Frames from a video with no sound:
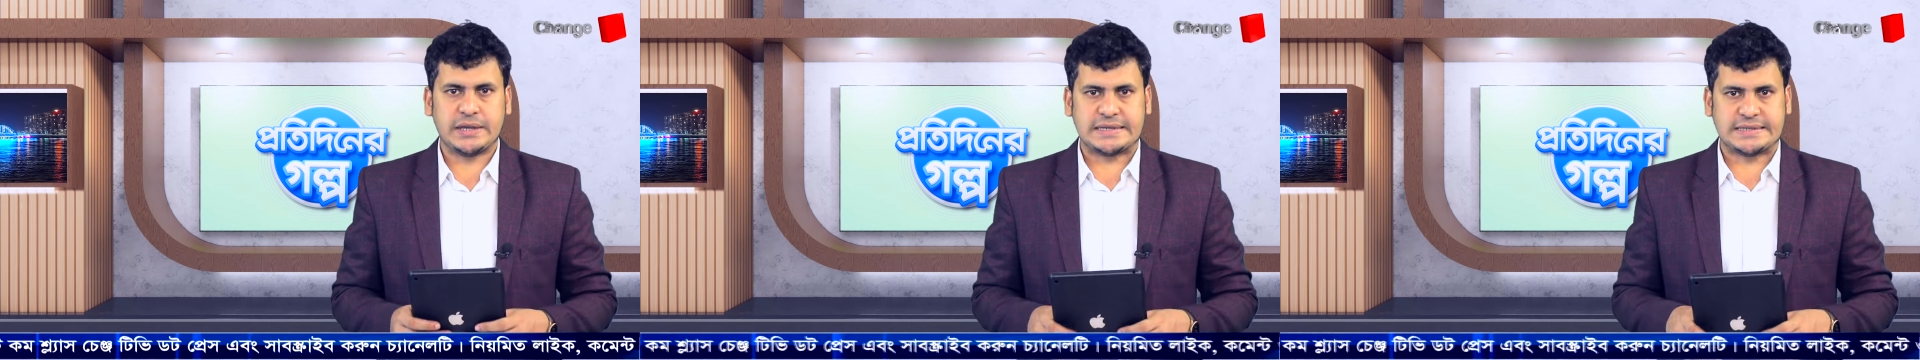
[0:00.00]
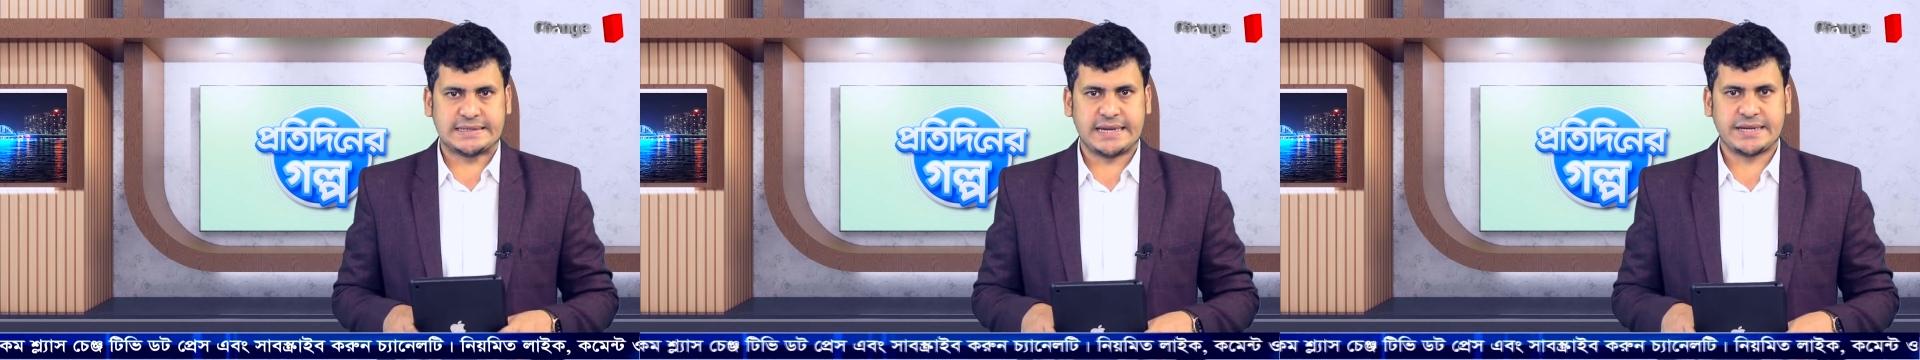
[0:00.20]

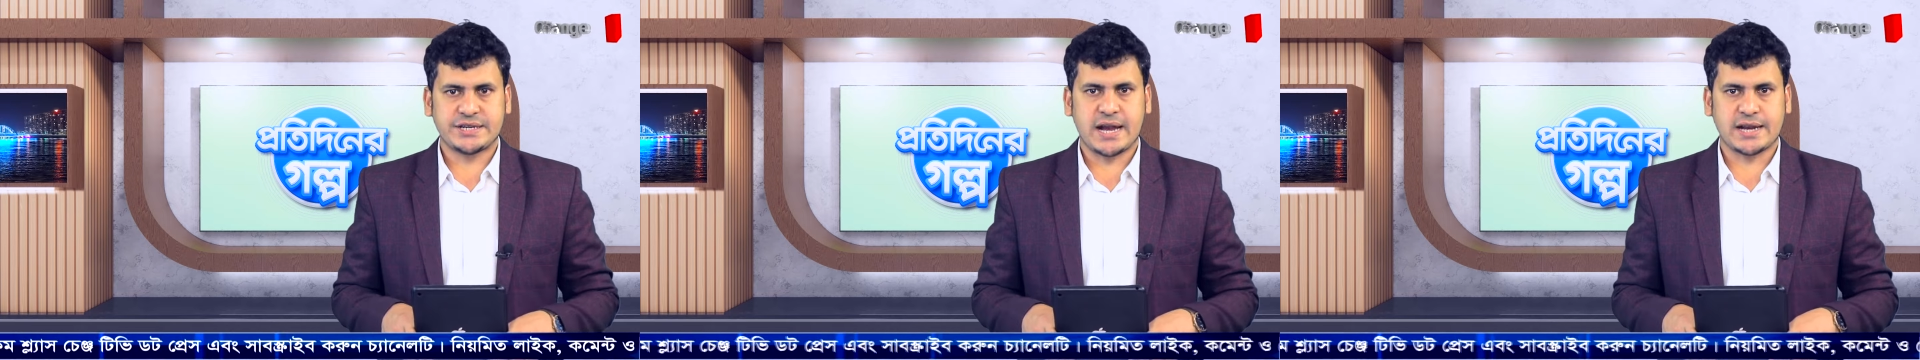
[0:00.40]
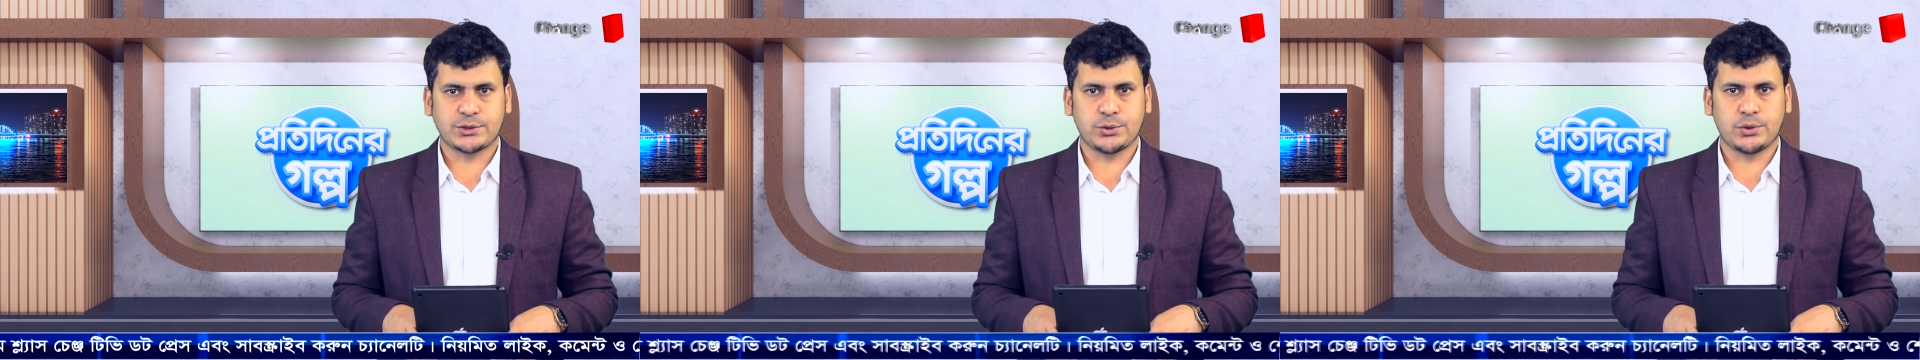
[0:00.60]
দেশটির
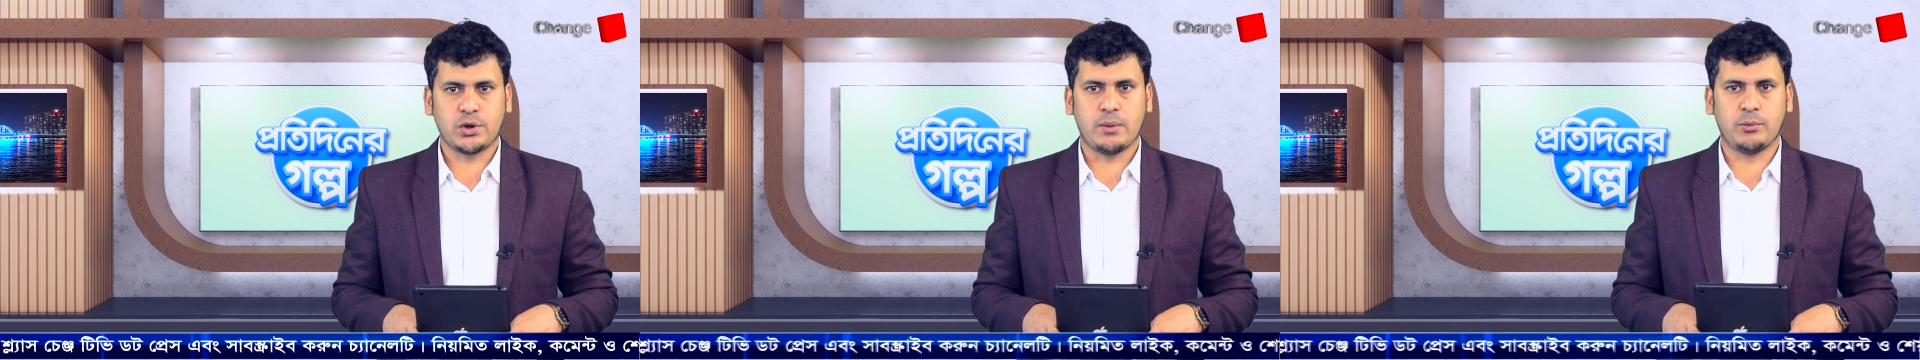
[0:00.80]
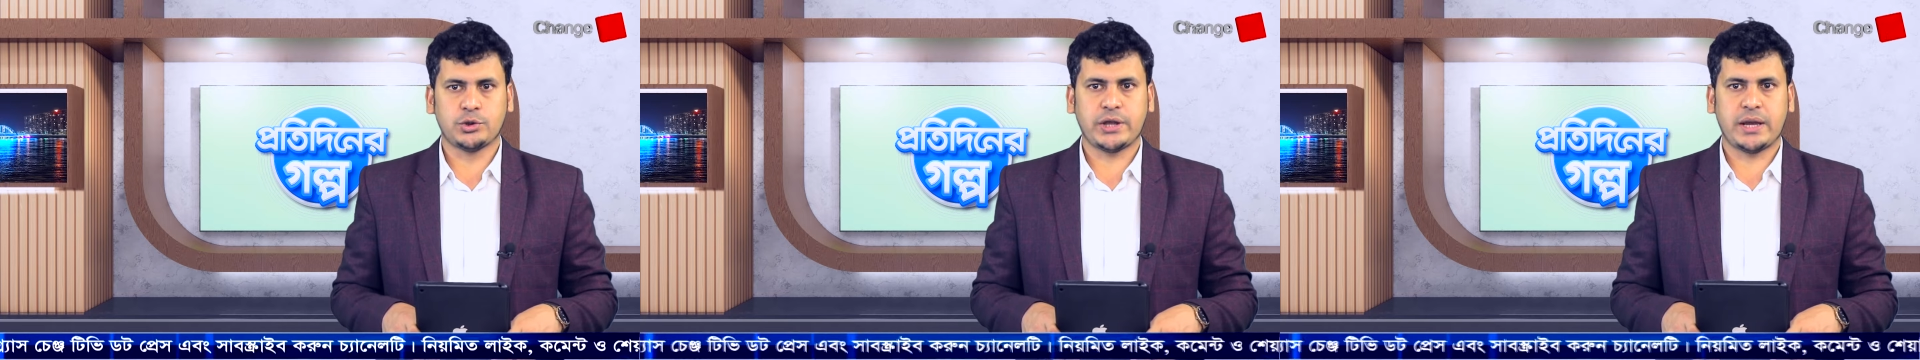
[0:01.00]
শাসন
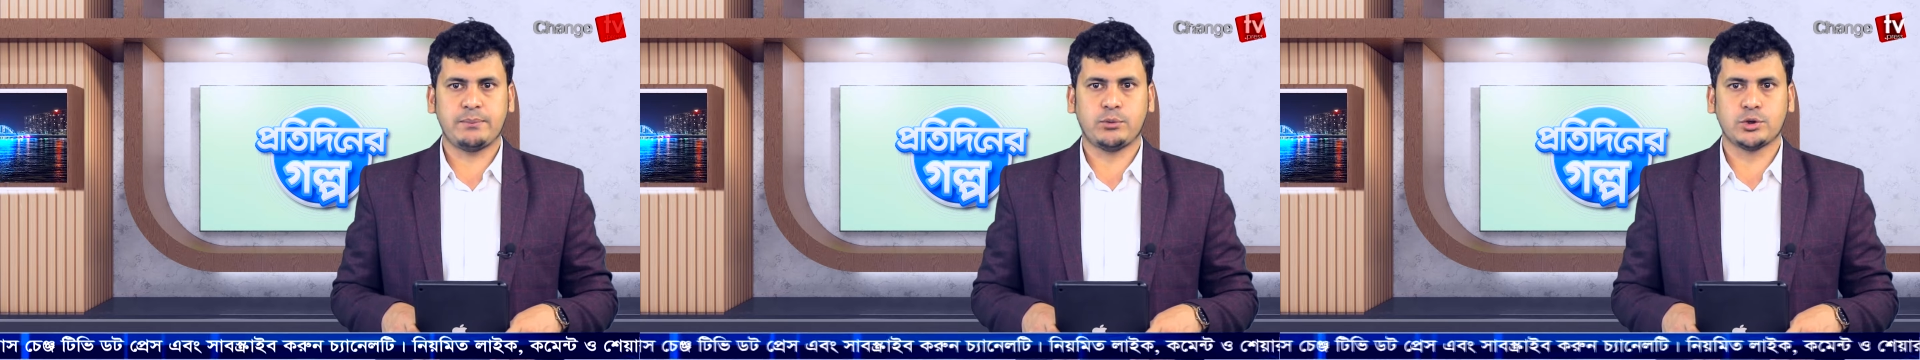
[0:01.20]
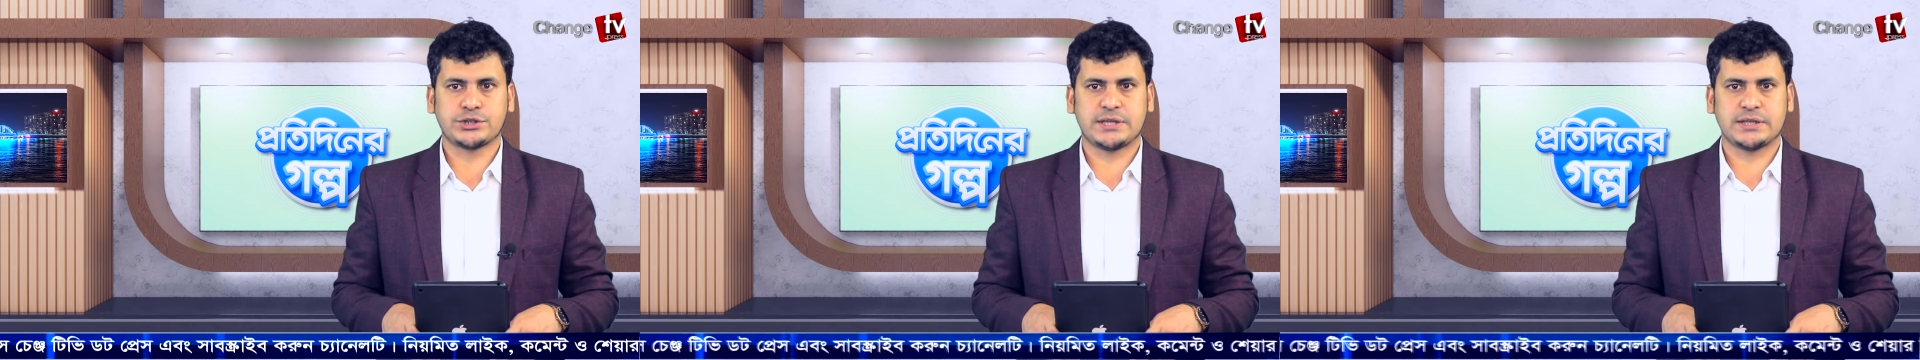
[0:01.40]
ক্ষমতায়
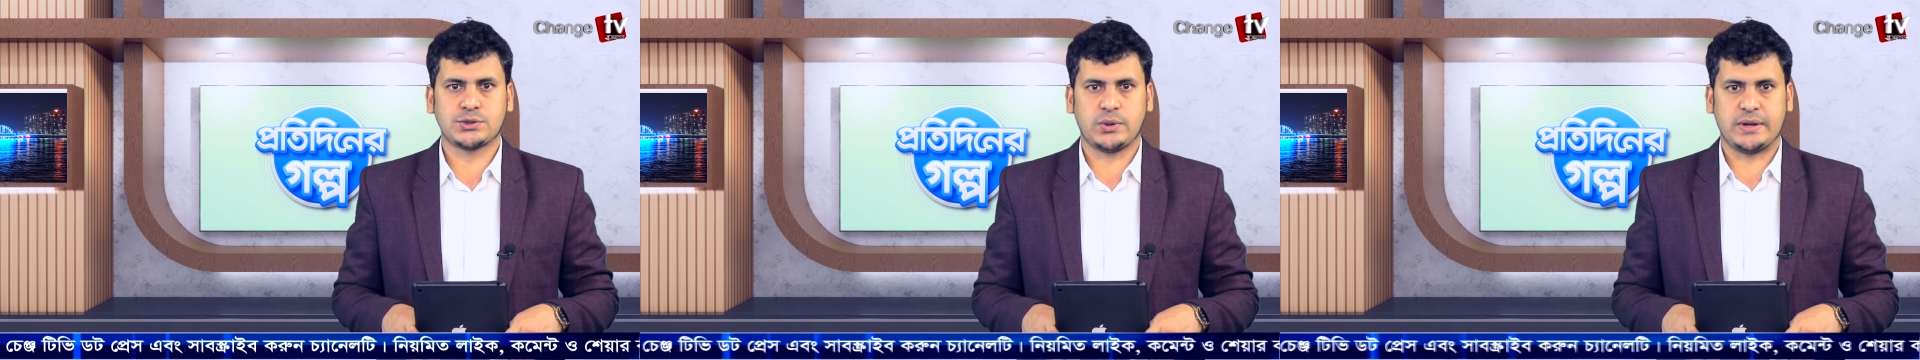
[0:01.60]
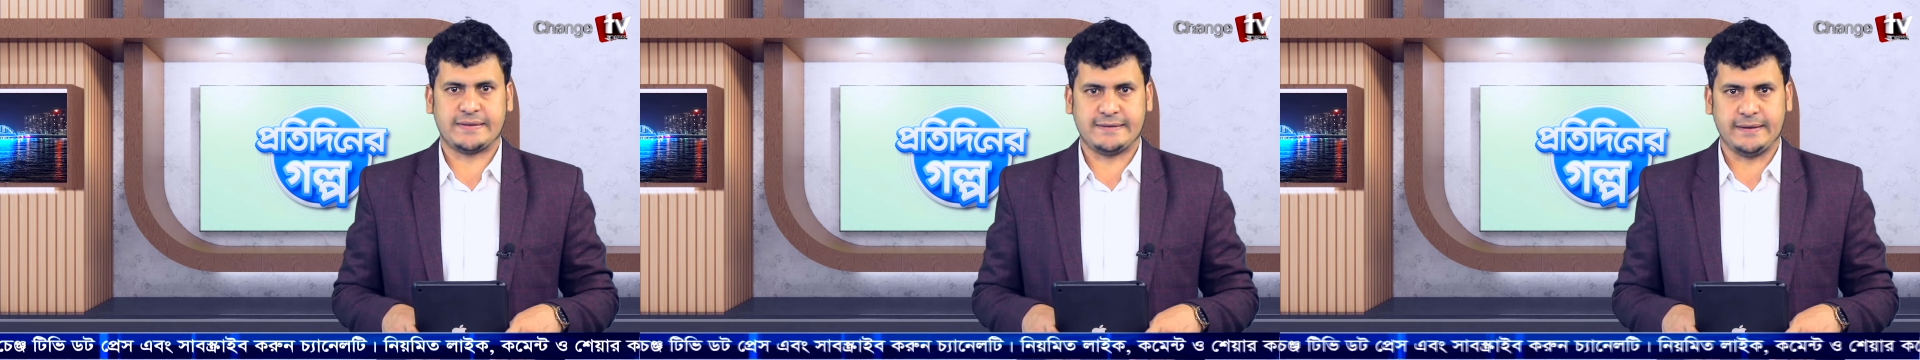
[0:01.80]
বসতে
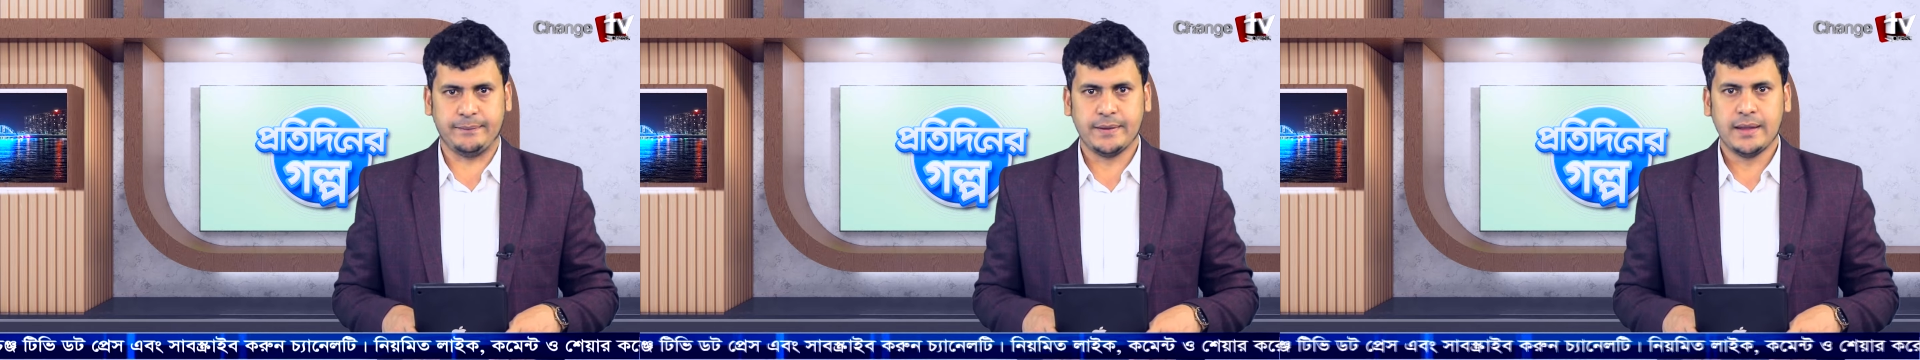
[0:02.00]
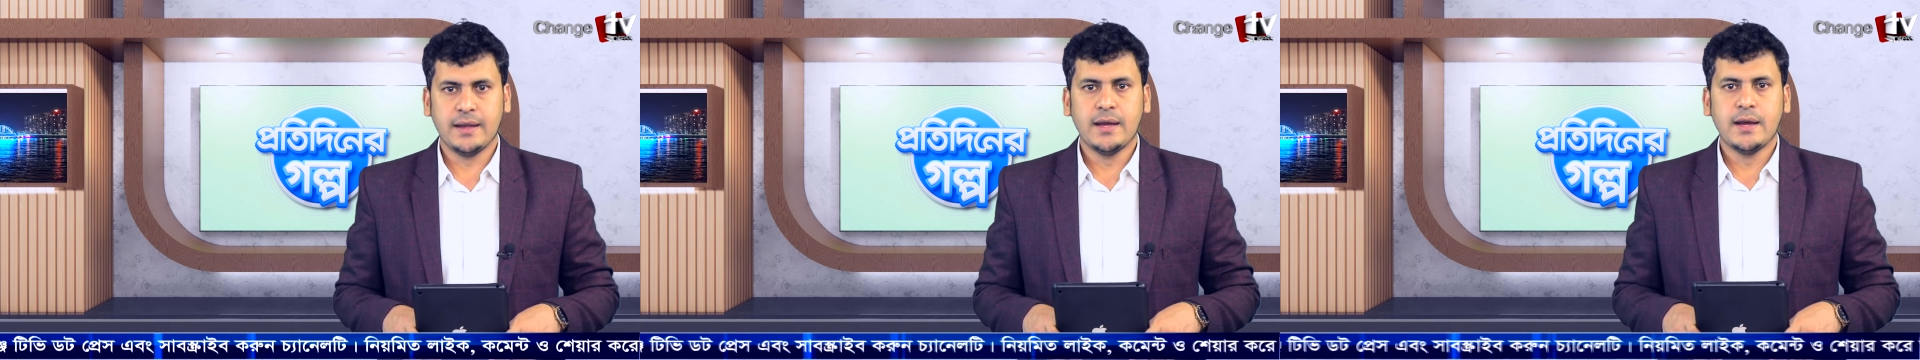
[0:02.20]
চলেছে
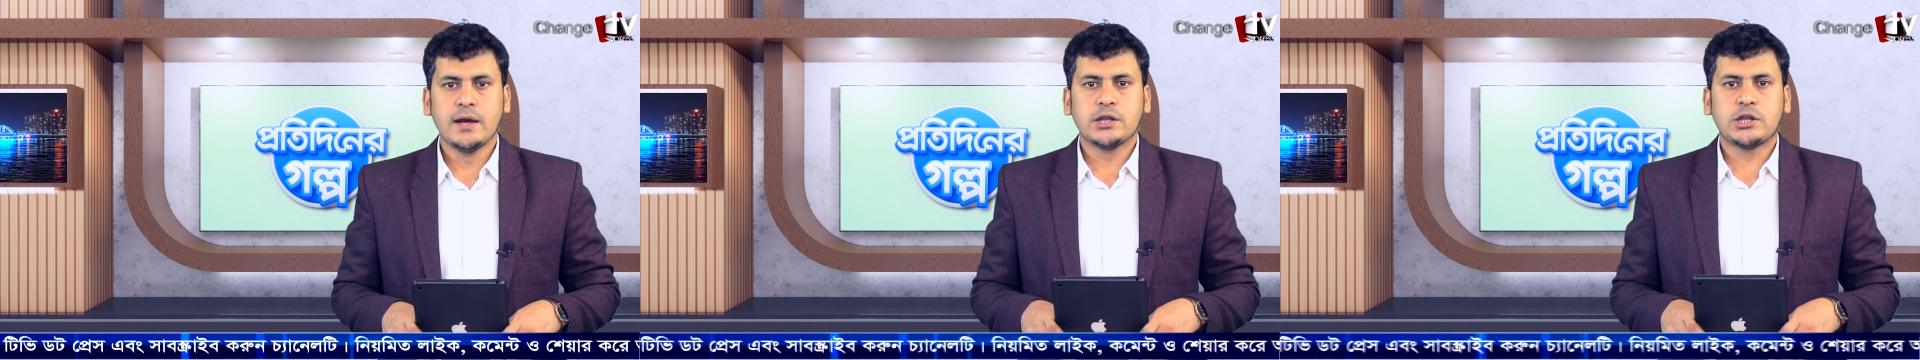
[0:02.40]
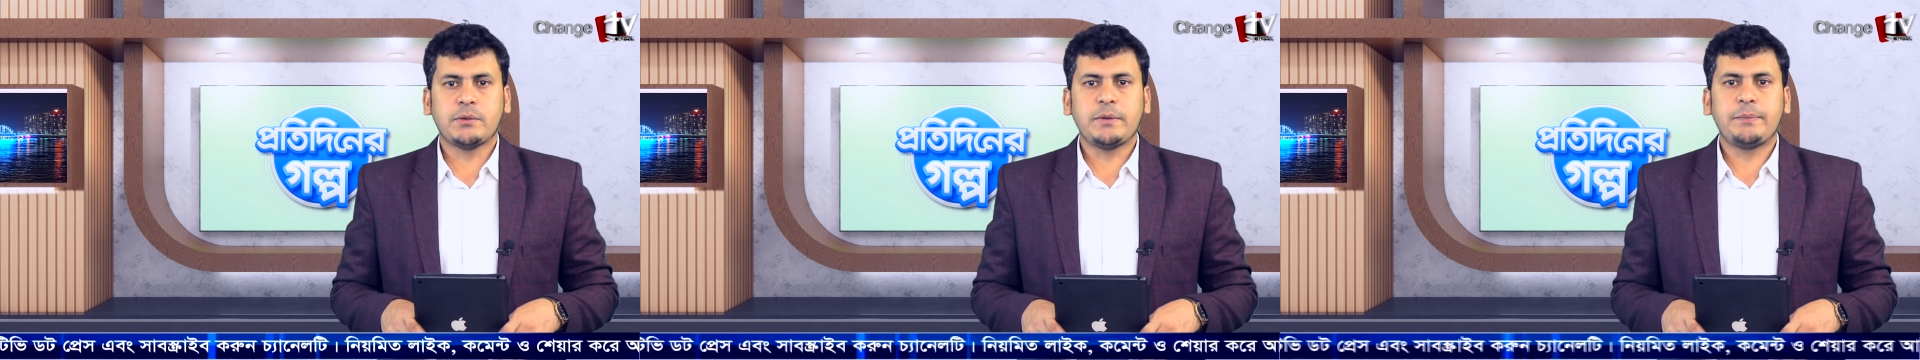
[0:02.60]

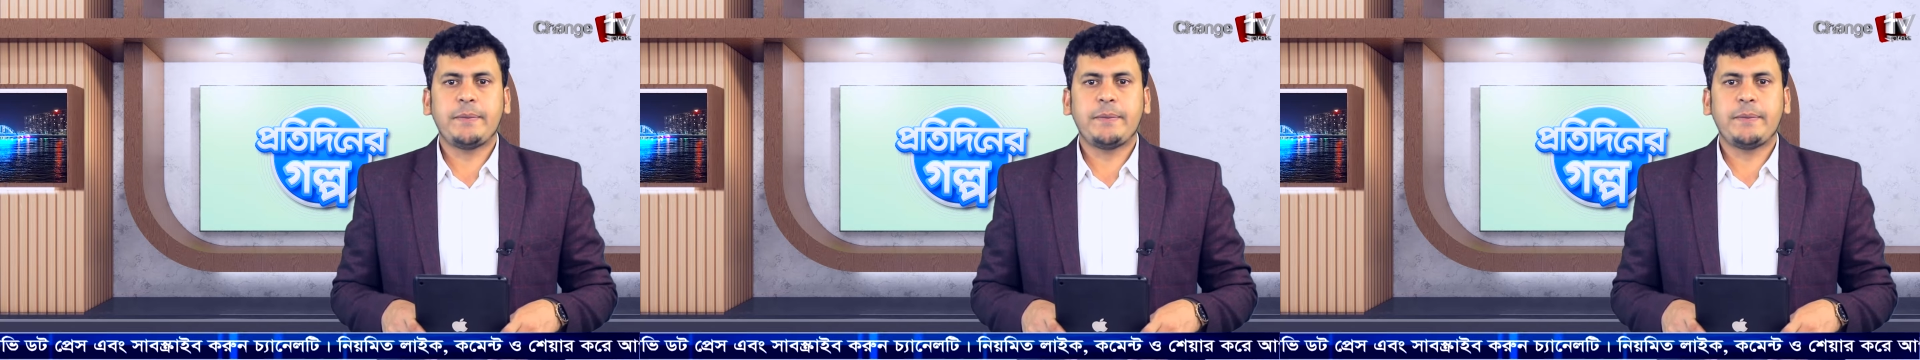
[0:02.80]
তবে